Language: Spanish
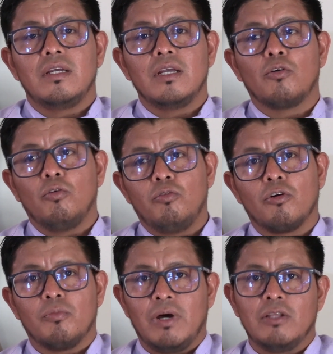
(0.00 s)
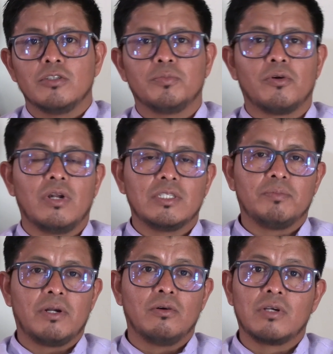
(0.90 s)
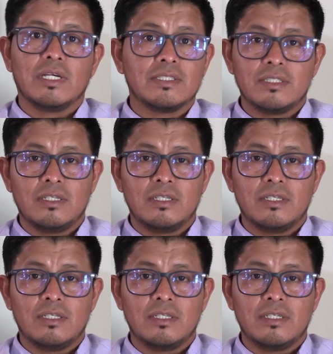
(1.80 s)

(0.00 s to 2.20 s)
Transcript: eh, conformados por las parroquias.